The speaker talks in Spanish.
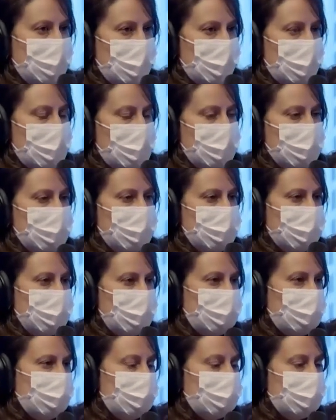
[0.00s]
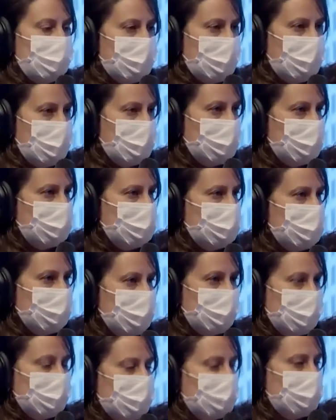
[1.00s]
local, turístico,
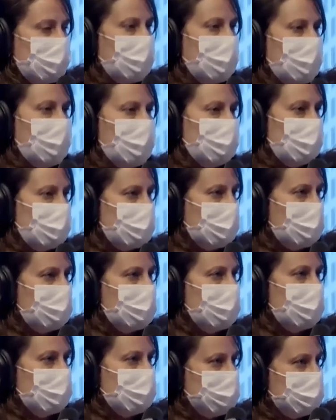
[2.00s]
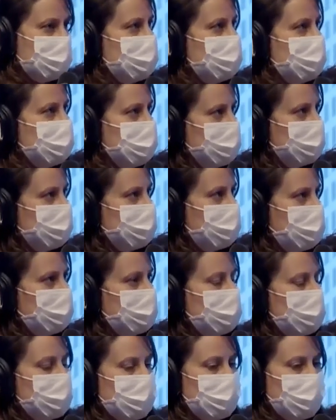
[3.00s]
sociocultural,
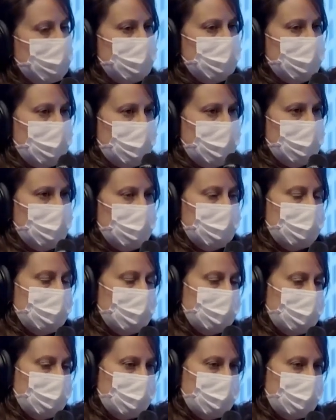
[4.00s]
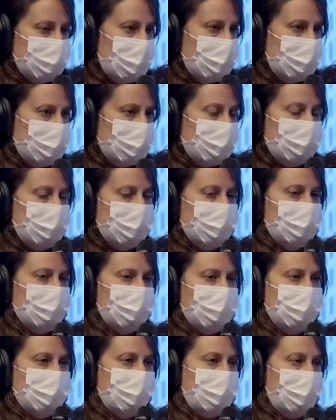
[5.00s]
todo integrado a la preservación
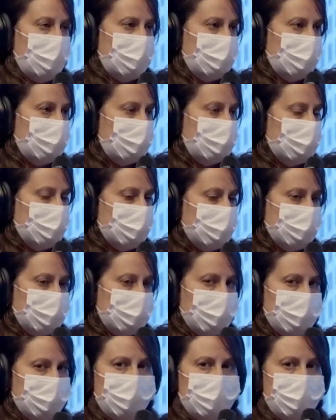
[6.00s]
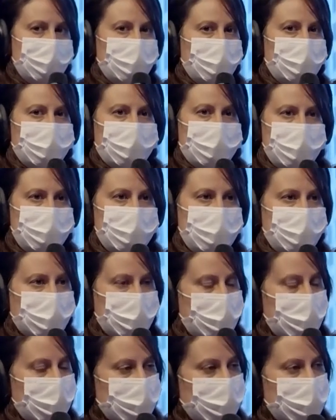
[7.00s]
de nuestras
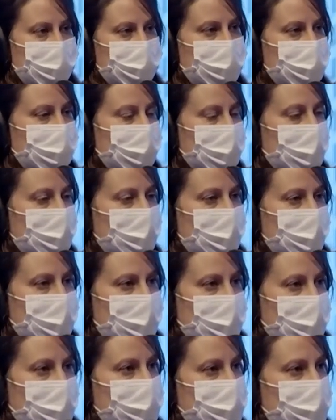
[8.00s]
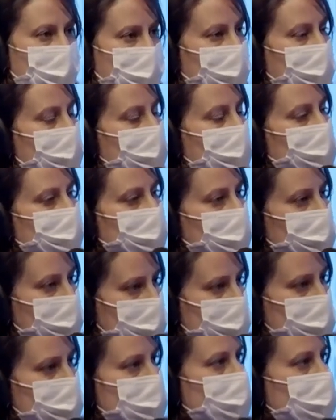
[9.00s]
unidades de conservación. Son
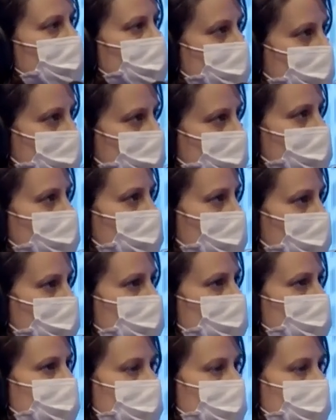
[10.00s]
extremadamente importantes.